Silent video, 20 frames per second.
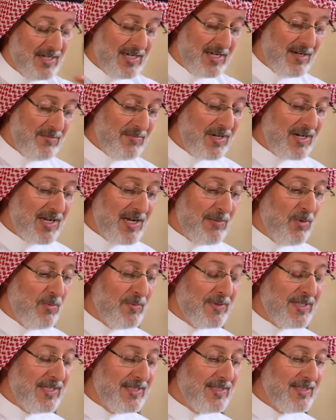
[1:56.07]
المراه
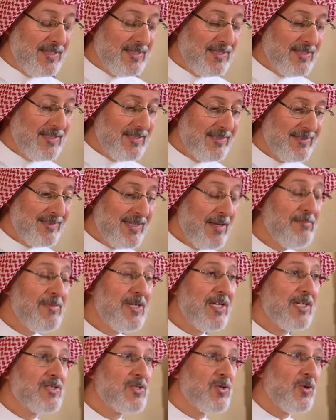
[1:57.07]
ممكن
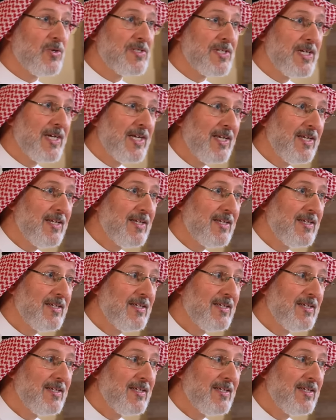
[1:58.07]
تملك زوجها